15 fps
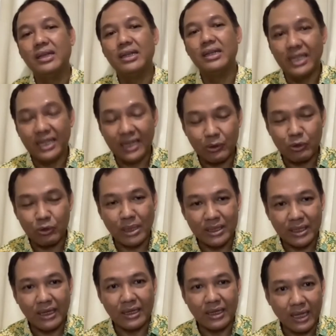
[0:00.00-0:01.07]
Tingkat
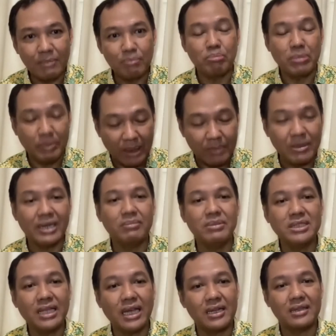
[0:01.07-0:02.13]
rumah tangga memang paling
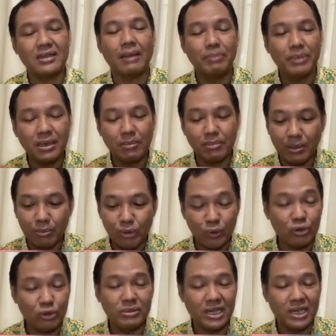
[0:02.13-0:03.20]
besar, tapi
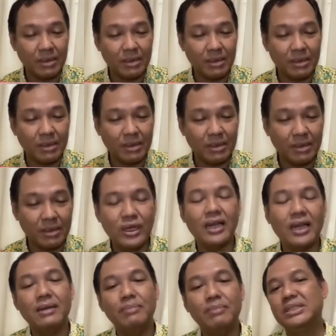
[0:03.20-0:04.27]
kemampuan untuk menyerap airnya kan
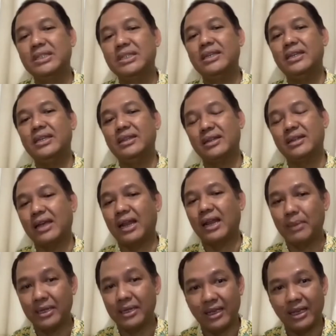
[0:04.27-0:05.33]
juga lebih sedikit
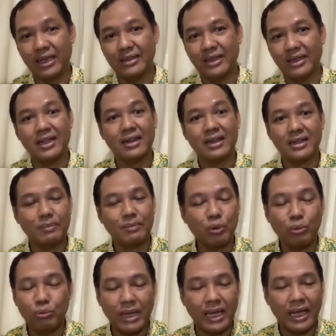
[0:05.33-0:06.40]
kedalamannya. Ya, rata-rata
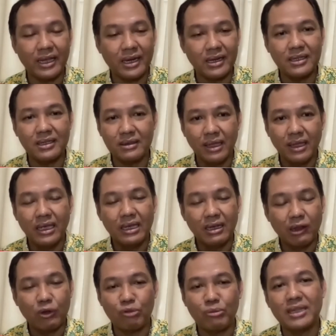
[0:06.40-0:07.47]
pompa air ini
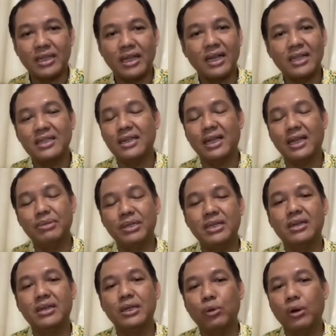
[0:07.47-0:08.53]
kalau rumah tangga tidak lebih
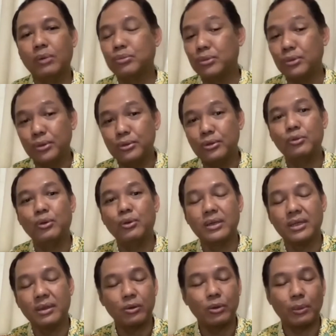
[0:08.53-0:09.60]
dari
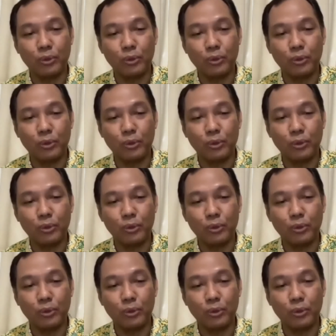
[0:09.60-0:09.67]
20 25